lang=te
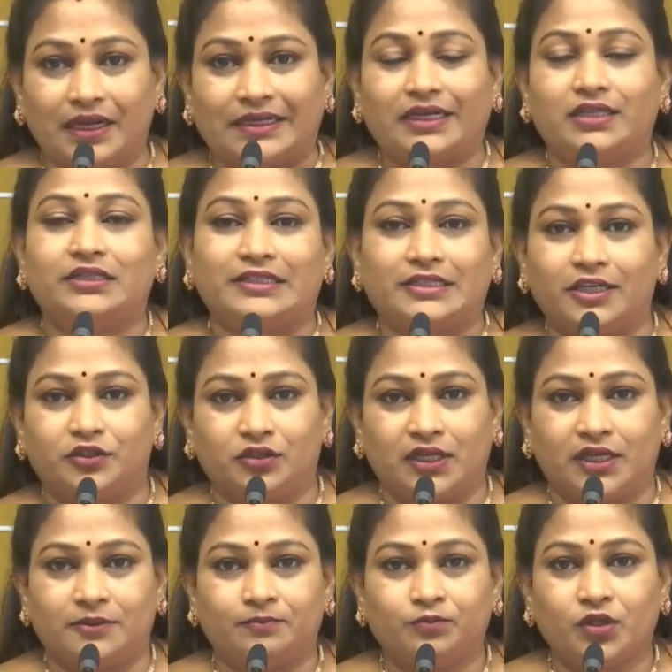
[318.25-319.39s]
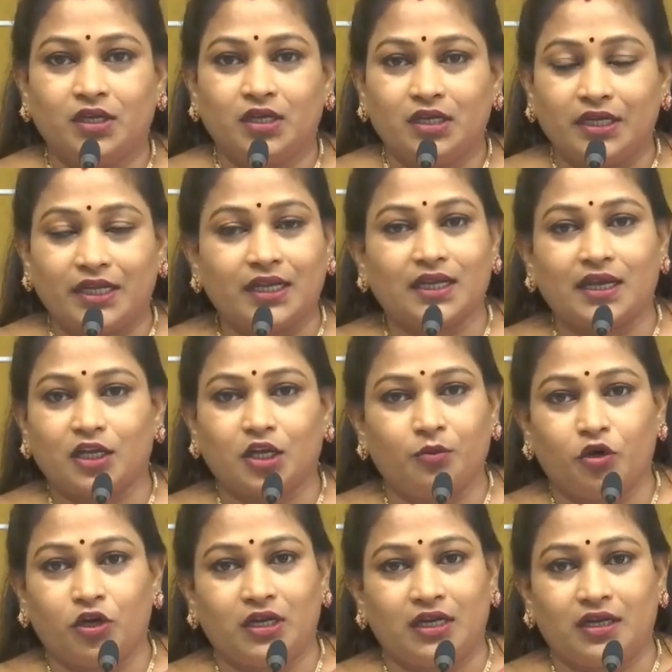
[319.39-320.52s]
గట్టిగా తిట్టినట్టున్నారు నిన్నగాక
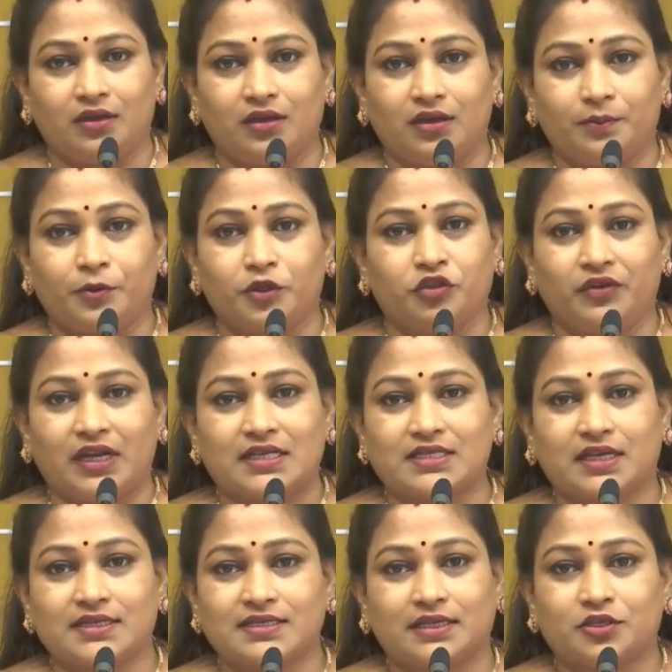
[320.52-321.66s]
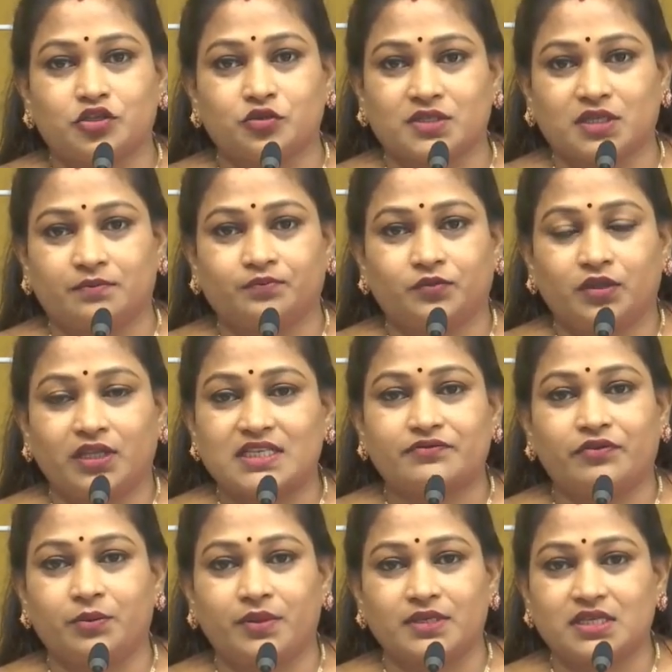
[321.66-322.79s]
మొన్న పృథ్వీరాజ్ గారి సంగతి చూసాం
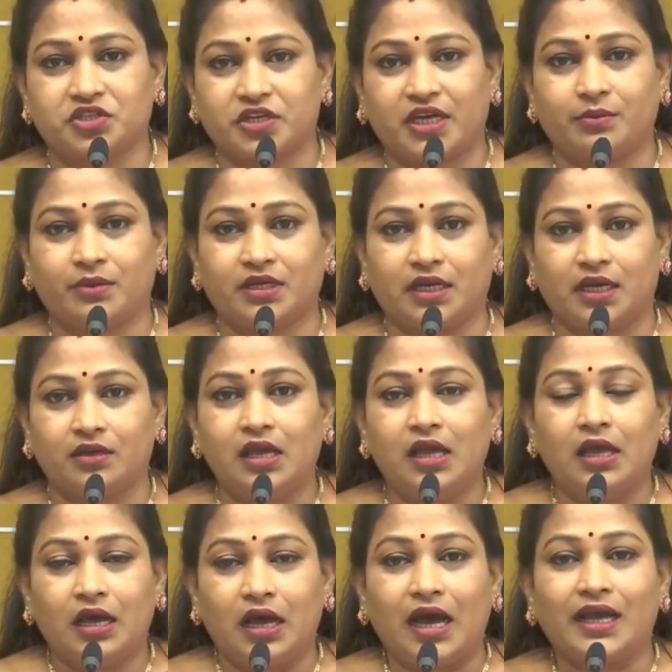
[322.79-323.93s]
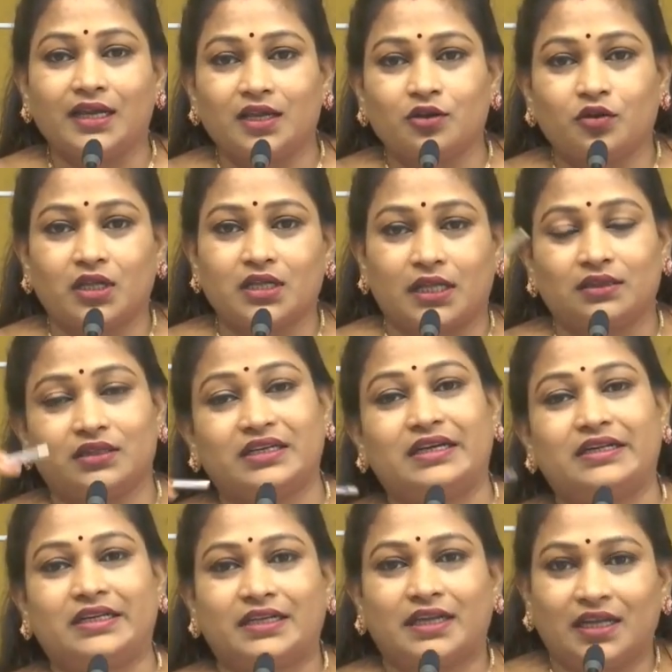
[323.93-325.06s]
ఎస్వీబీసీ చైర్మన్ గారు ఆయన కూడా అంత
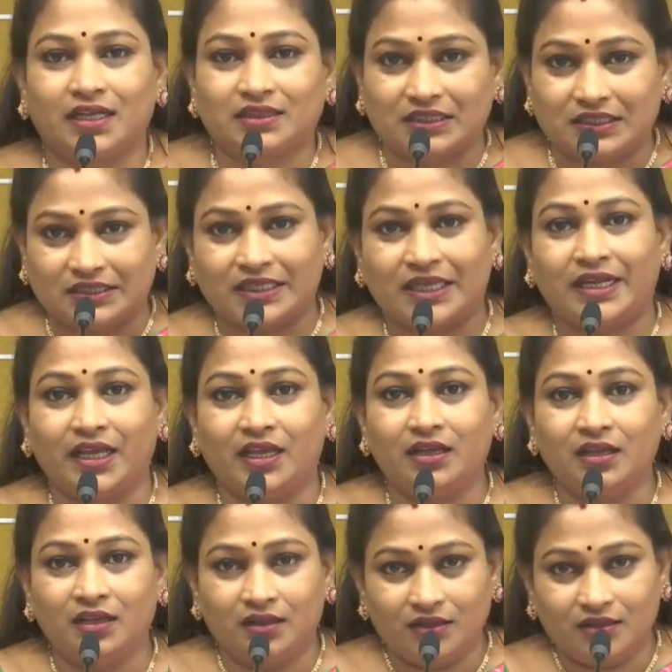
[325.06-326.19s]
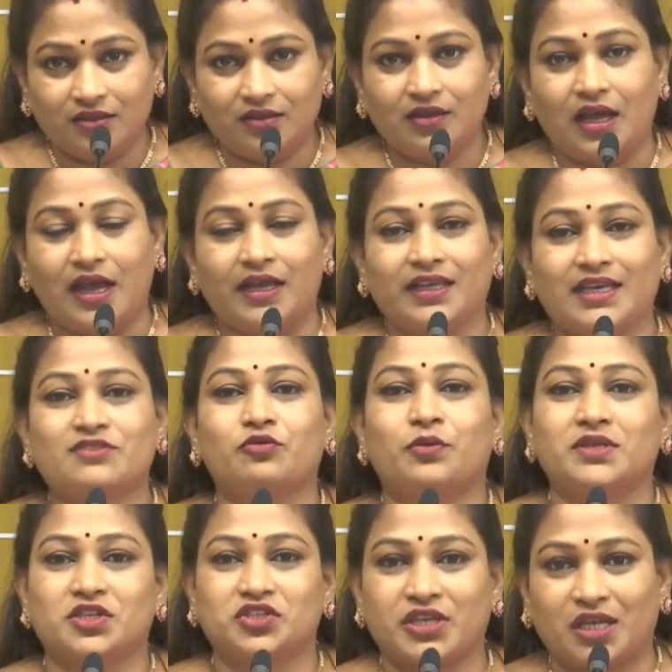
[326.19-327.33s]
గట్టిగానే తిడితేనే ఆయనకి
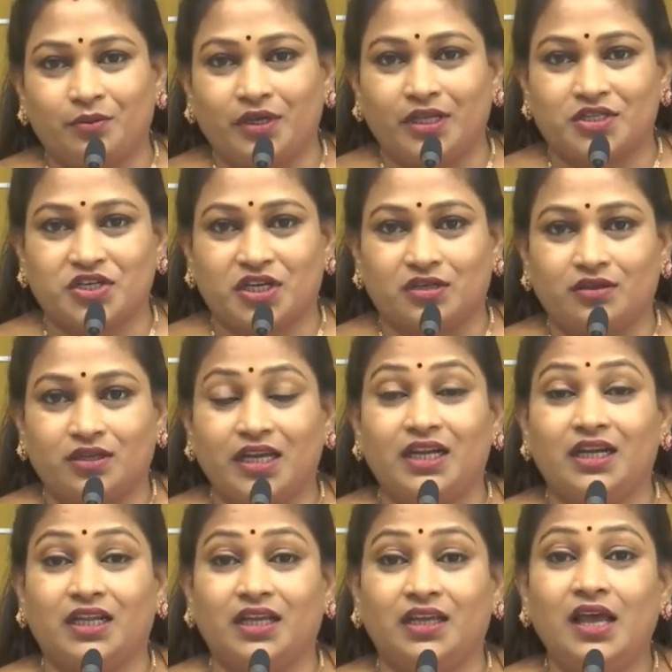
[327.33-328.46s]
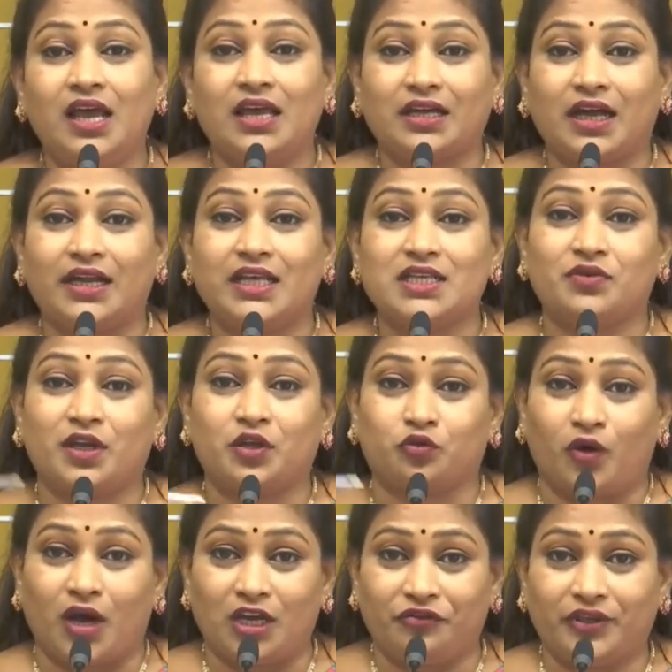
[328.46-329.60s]
ఎస్విబిసి చైర్మన్ ఇచ్చారు ఏంటి కనీసం ఆయన
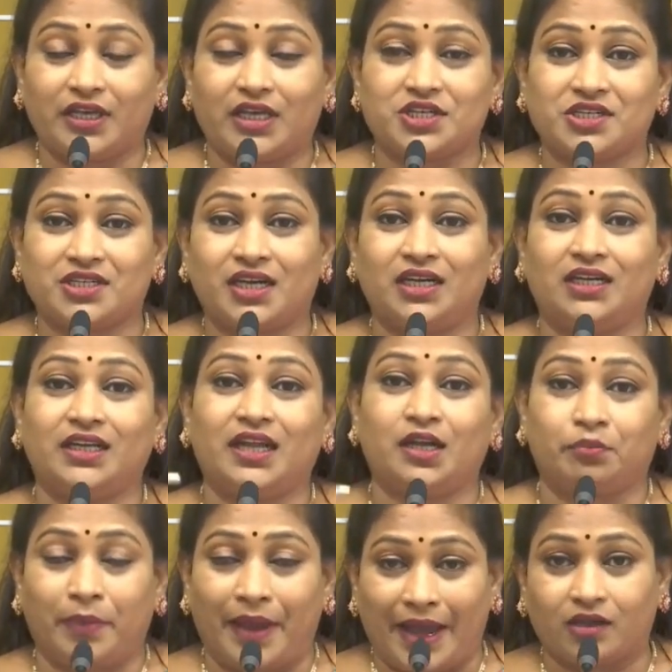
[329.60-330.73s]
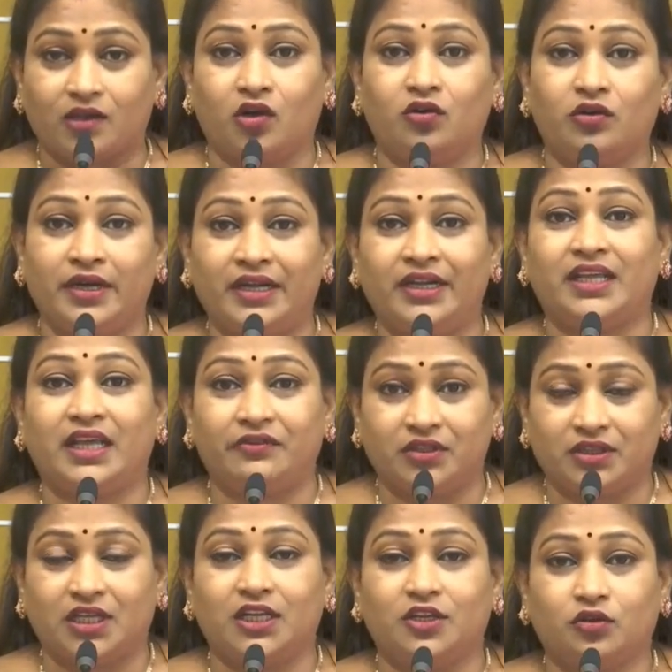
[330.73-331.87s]
క్వాలిఫికేషన్ ఏంటి ఆయన బ్యాక్గ్రౌండ్ ఏంటి
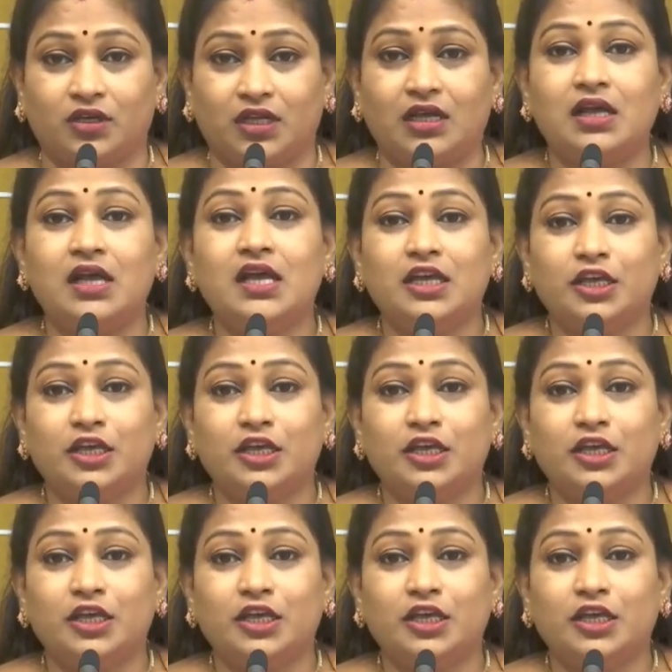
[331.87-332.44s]
ఏమీ తెలియకుండా